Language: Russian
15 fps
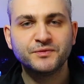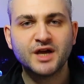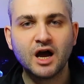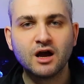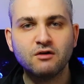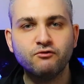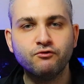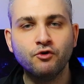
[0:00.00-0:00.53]

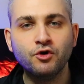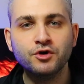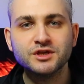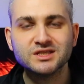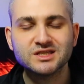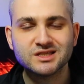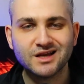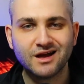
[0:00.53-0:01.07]
как
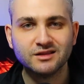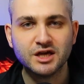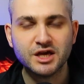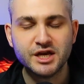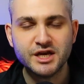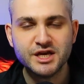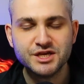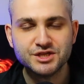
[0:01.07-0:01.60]
воин стал
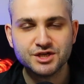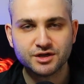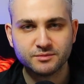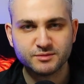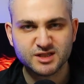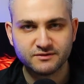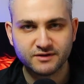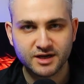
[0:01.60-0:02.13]

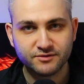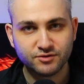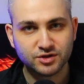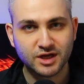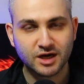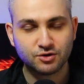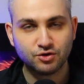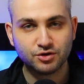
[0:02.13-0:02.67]
лидером своего
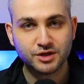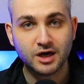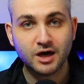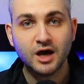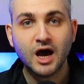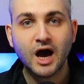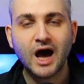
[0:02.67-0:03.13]
народа,